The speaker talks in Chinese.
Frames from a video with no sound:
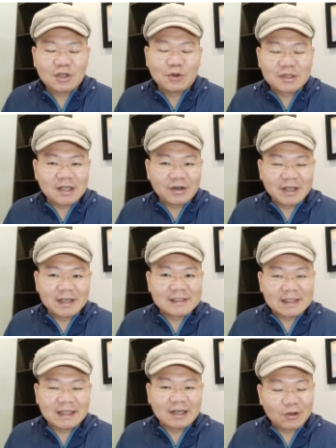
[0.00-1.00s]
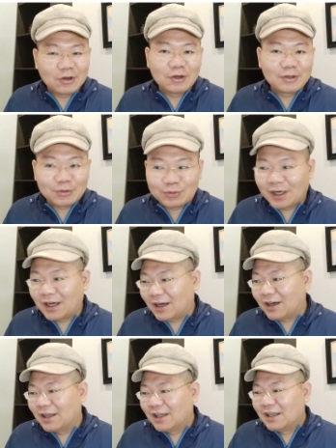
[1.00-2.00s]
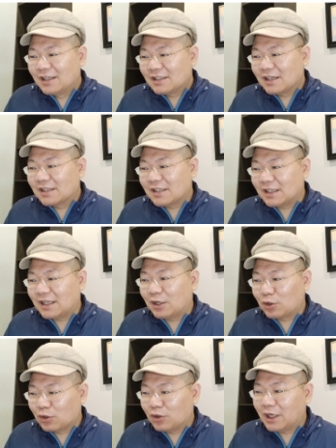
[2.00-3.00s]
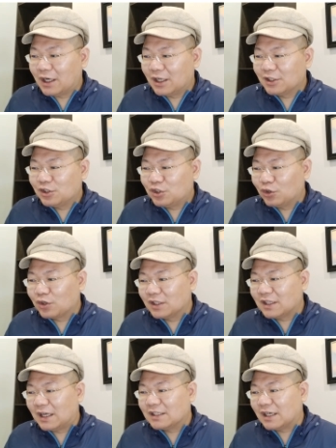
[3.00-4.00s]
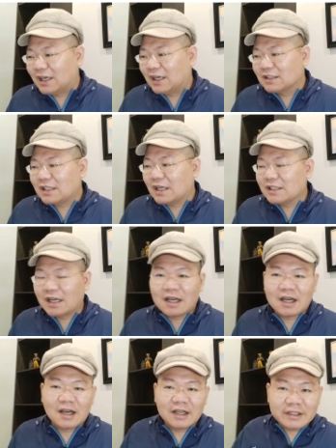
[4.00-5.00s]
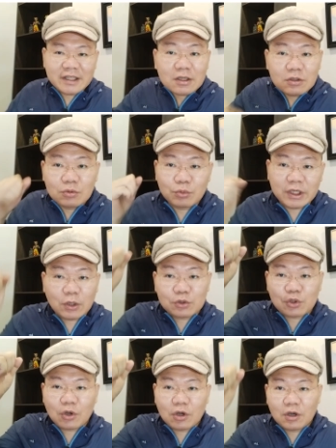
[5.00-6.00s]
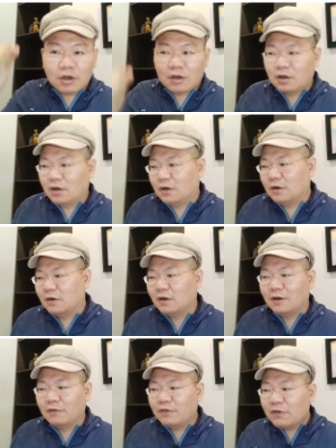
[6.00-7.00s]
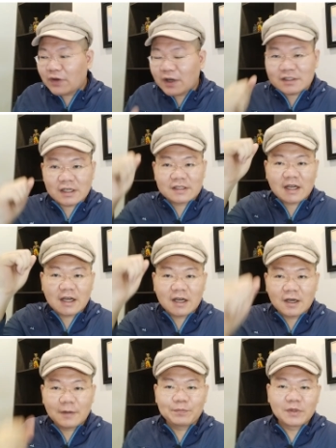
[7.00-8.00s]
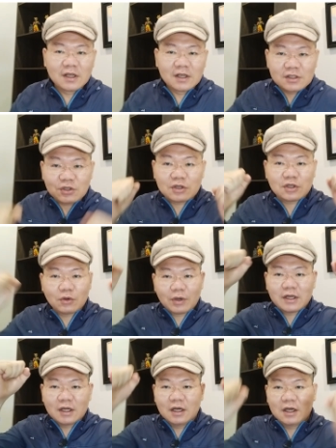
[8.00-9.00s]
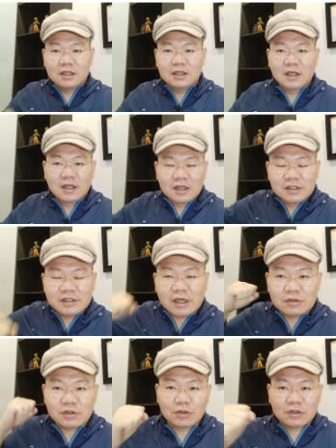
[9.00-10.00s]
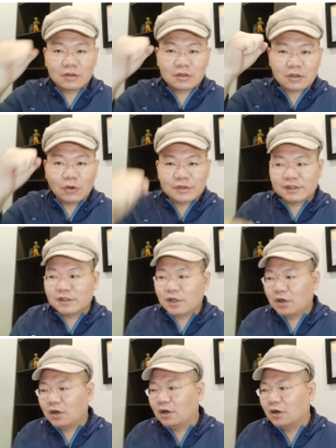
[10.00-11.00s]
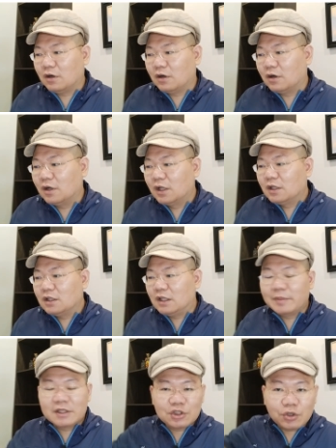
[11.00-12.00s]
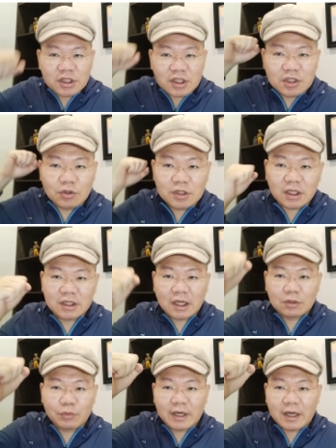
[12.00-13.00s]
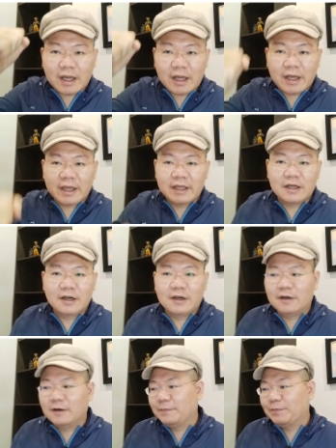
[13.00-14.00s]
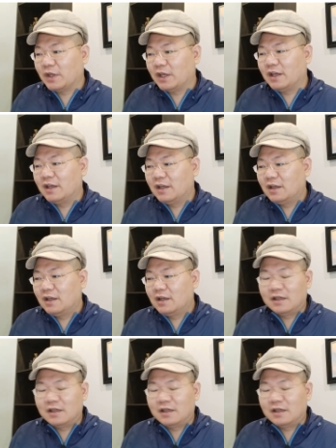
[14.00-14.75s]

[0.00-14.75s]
所以我找了一个圣诞老公公的图啊，哈，这个圣诞老公公啊，就跟大家讲，大家哈一定要努力工作，好，奋发向上，双手万能，效忠公司哦，你们就一定有更好的未来，好，哎。